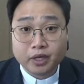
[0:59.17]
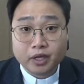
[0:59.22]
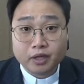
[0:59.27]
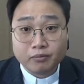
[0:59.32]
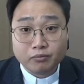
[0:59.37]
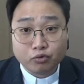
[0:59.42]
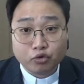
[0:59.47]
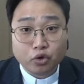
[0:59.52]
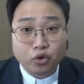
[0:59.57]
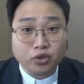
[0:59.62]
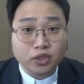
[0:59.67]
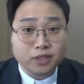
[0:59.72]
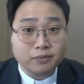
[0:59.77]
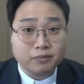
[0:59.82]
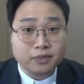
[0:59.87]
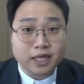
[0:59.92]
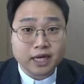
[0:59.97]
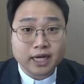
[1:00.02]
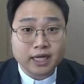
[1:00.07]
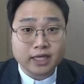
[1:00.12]
무거운
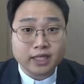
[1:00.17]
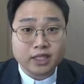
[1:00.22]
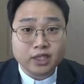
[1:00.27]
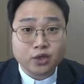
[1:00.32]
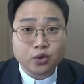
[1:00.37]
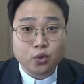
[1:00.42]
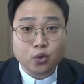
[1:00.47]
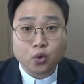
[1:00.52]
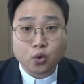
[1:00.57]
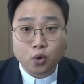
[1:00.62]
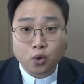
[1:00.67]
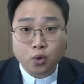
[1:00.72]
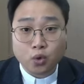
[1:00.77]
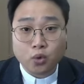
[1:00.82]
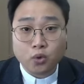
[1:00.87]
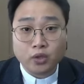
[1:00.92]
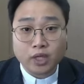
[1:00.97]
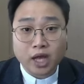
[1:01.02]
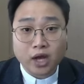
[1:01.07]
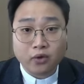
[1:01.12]
십자가를 지고
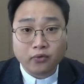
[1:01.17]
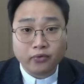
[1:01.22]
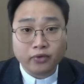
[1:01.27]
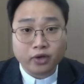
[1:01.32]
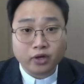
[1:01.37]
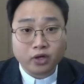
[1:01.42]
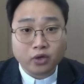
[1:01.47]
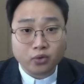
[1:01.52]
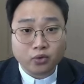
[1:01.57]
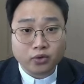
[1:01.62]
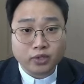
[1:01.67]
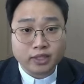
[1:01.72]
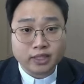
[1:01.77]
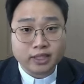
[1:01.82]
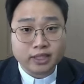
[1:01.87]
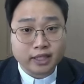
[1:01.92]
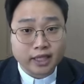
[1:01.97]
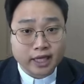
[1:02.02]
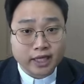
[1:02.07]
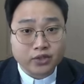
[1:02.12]
골고다 언덕을
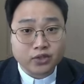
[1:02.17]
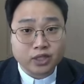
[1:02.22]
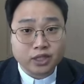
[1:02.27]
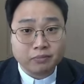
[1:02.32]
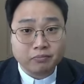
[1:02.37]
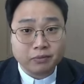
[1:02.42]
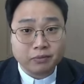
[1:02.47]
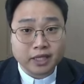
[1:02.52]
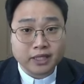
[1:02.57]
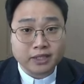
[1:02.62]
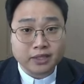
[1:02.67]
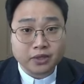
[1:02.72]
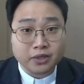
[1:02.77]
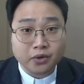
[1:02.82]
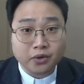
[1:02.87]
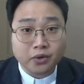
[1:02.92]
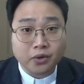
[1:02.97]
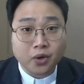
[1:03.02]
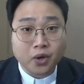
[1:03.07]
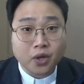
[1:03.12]
오르신
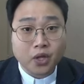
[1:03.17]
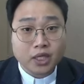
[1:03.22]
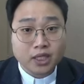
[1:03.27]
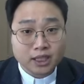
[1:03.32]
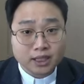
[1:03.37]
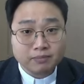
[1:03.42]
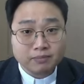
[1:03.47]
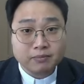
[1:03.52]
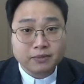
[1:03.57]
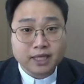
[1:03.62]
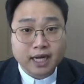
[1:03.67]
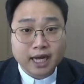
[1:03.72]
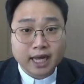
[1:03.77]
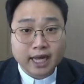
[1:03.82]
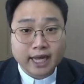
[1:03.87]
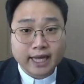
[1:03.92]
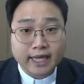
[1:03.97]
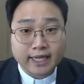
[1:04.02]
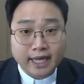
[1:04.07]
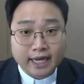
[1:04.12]
예수님께서
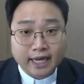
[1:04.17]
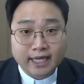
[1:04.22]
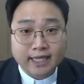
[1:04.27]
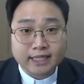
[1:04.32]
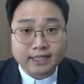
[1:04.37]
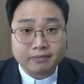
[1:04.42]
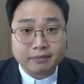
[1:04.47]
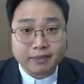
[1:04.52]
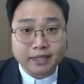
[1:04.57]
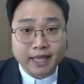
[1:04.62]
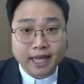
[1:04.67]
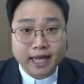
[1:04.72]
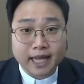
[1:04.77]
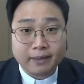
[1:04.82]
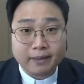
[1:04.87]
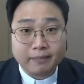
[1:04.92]
십자가에 달리십니다.